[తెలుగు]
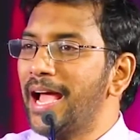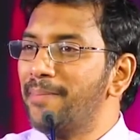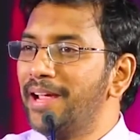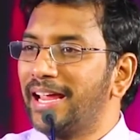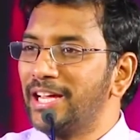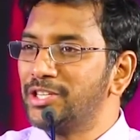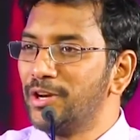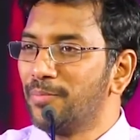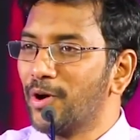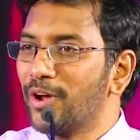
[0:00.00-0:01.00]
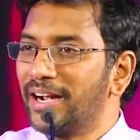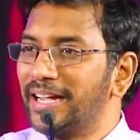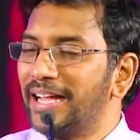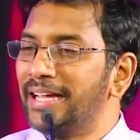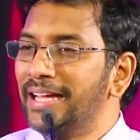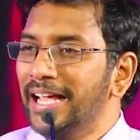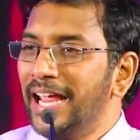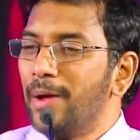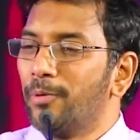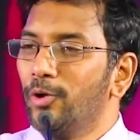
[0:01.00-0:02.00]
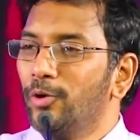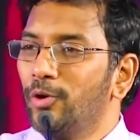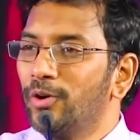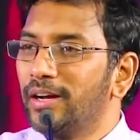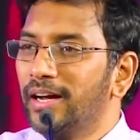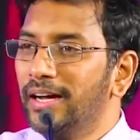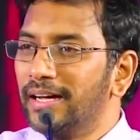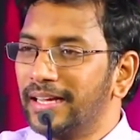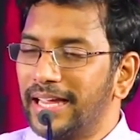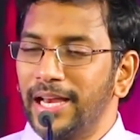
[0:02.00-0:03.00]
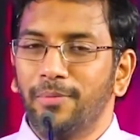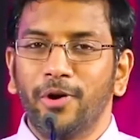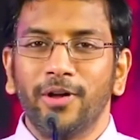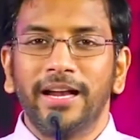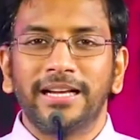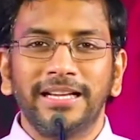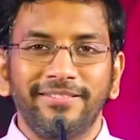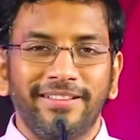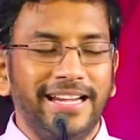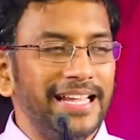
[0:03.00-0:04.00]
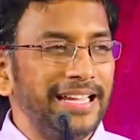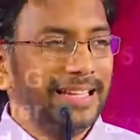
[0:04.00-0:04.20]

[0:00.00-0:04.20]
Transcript: యాభై కేజీలు మణుగంటే ఇప్పుడు ఎన్ని మణుగులట వెండి